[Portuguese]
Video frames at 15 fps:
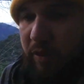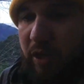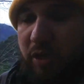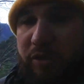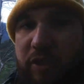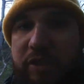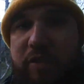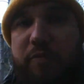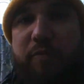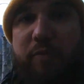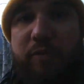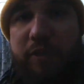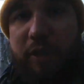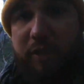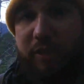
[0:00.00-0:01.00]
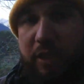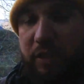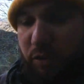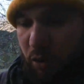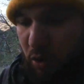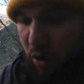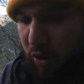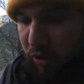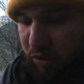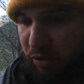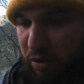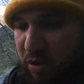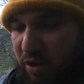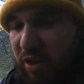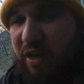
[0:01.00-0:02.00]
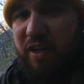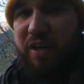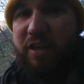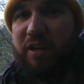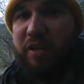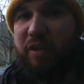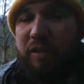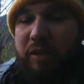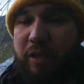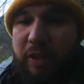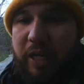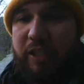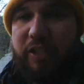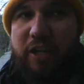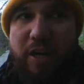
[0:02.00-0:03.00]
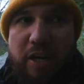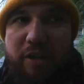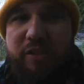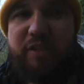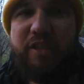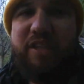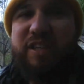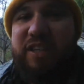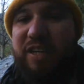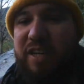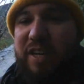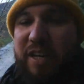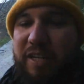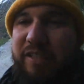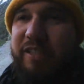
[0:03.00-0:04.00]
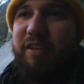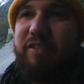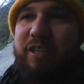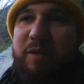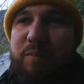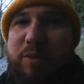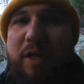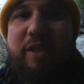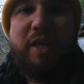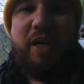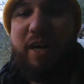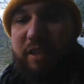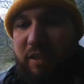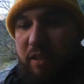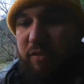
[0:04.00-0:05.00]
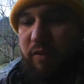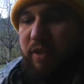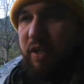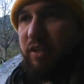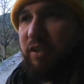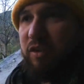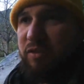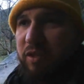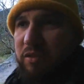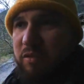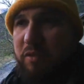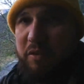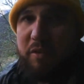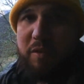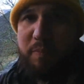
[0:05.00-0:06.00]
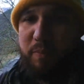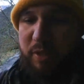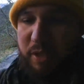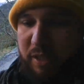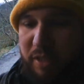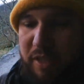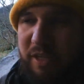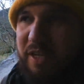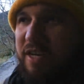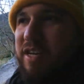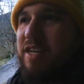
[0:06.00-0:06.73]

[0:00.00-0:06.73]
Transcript: Não, a gente ia sair do hostel, da guest house, né? A gente tava saindo pro lado errado. Eles falaram, não, não, é por aqui.